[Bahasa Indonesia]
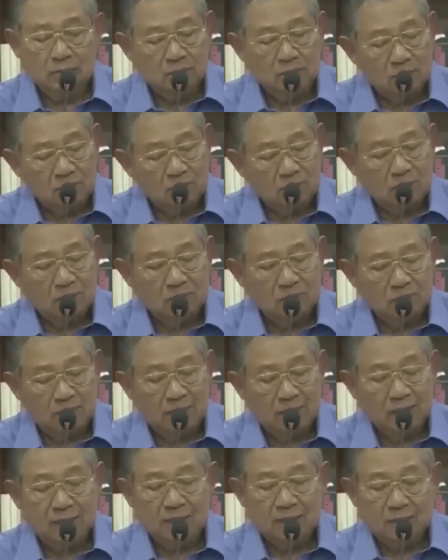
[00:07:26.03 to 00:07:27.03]
Betul,
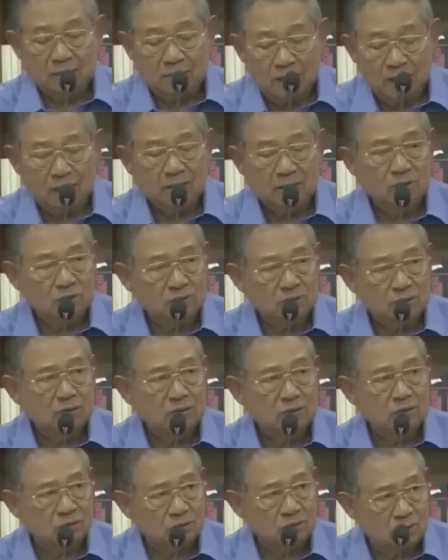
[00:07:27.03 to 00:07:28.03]
fa'ina ma'al
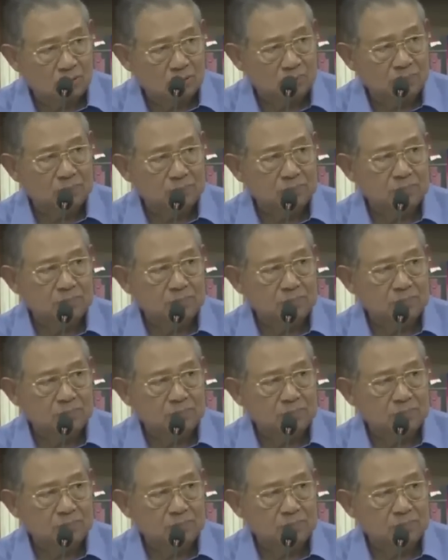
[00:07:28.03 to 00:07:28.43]
yusri yusro.